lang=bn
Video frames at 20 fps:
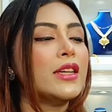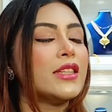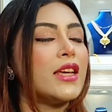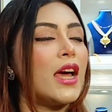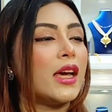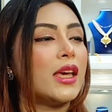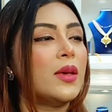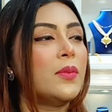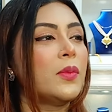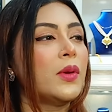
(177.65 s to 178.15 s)

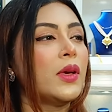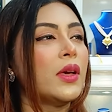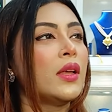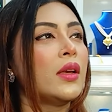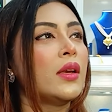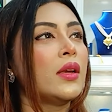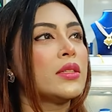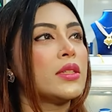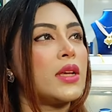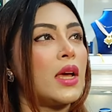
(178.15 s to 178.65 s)
সাকিবকে
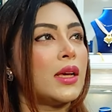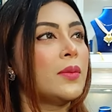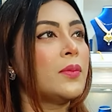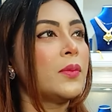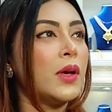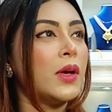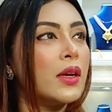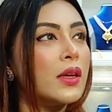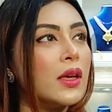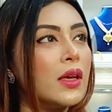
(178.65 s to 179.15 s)
সাকিব
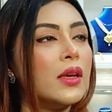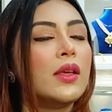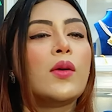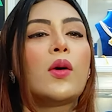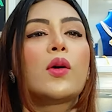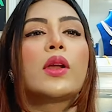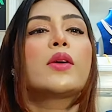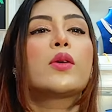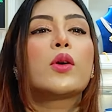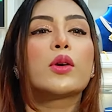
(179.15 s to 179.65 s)
খানকে নিয়ে
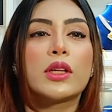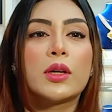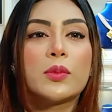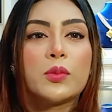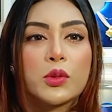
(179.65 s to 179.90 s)
অনেক কথা